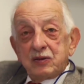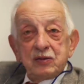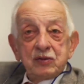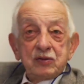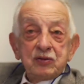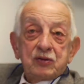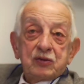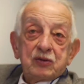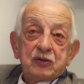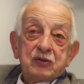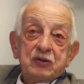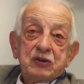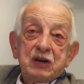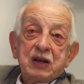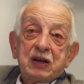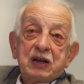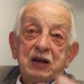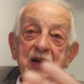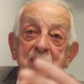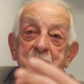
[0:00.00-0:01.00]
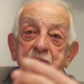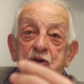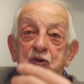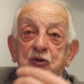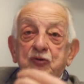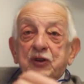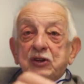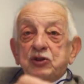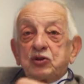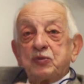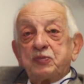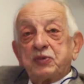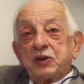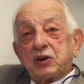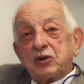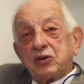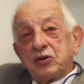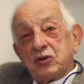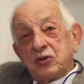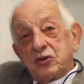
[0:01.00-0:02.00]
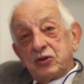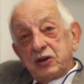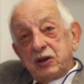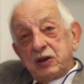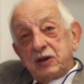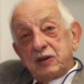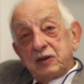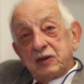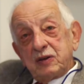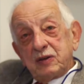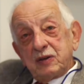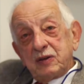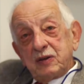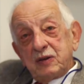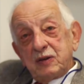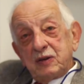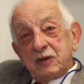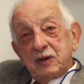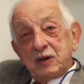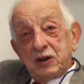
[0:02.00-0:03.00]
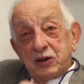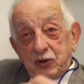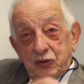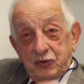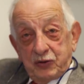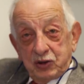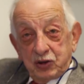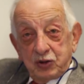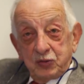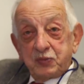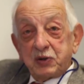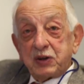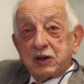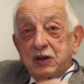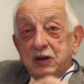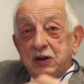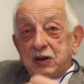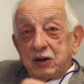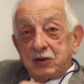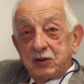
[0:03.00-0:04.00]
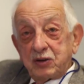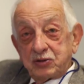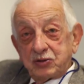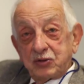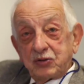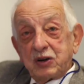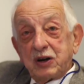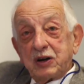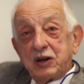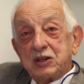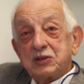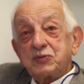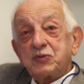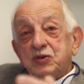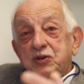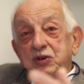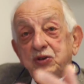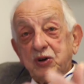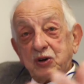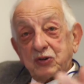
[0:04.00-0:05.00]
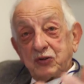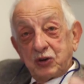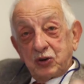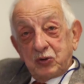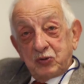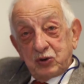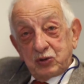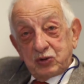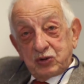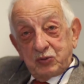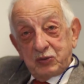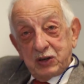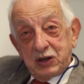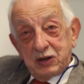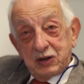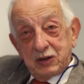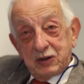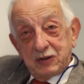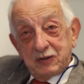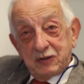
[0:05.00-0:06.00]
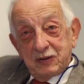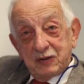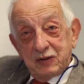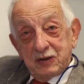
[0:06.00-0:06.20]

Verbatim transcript: loro non è che l'abbiano fatto per noi, l'hanno fatto perché nel nostro organismo si trovano molto bene.